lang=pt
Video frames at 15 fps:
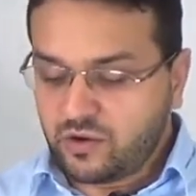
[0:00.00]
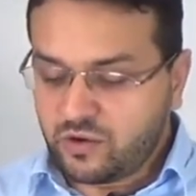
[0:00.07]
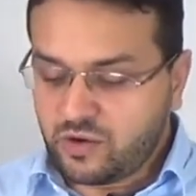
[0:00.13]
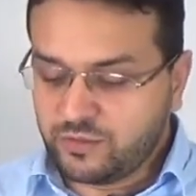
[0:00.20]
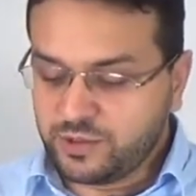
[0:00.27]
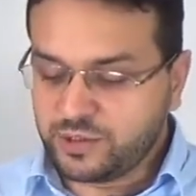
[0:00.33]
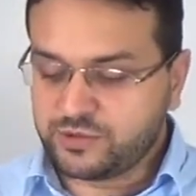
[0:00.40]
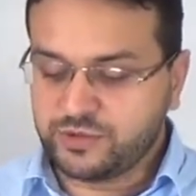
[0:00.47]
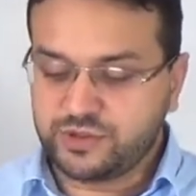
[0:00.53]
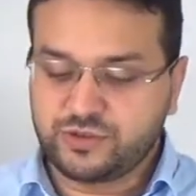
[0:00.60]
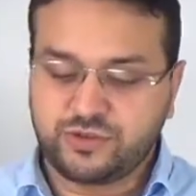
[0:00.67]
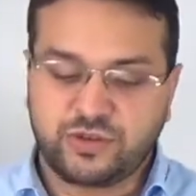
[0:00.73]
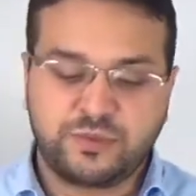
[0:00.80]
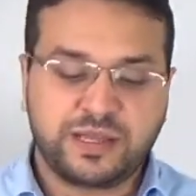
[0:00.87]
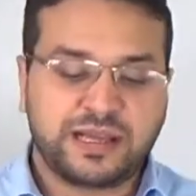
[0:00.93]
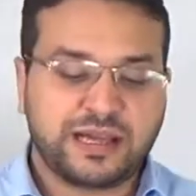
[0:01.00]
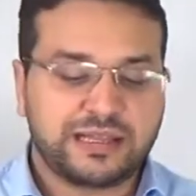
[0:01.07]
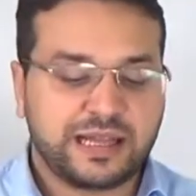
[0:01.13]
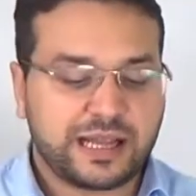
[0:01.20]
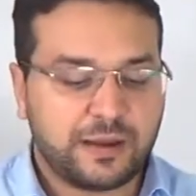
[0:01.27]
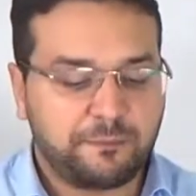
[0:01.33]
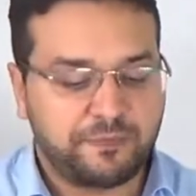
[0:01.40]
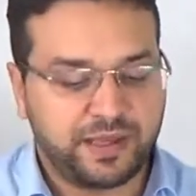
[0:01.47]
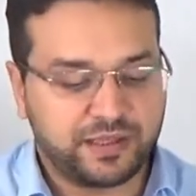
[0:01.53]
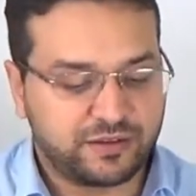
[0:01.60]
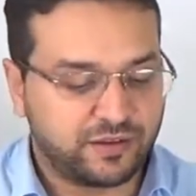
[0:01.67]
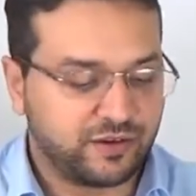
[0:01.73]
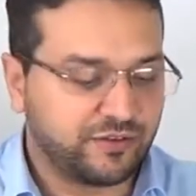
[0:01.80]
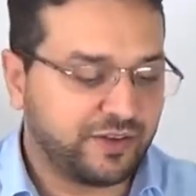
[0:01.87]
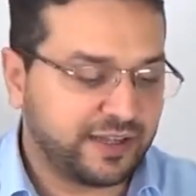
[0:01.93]
Como de costume, cada
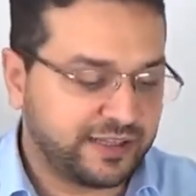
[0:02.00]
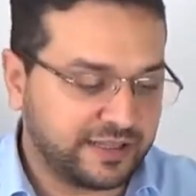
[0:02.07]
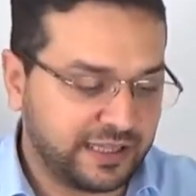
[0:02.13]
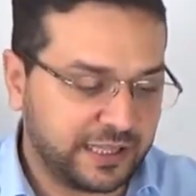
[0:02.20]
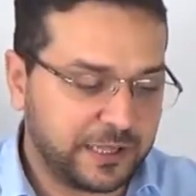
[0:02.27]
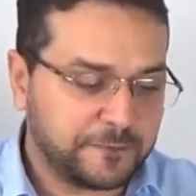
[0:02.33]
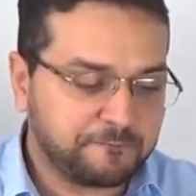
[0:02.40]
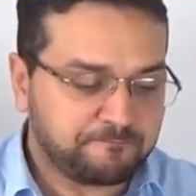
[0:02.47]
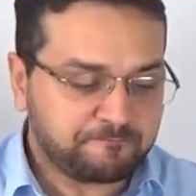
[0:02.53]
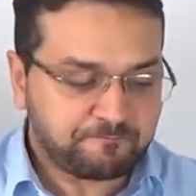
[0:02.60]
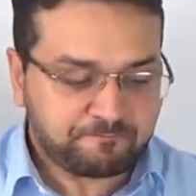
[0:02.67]
capítulo vai ter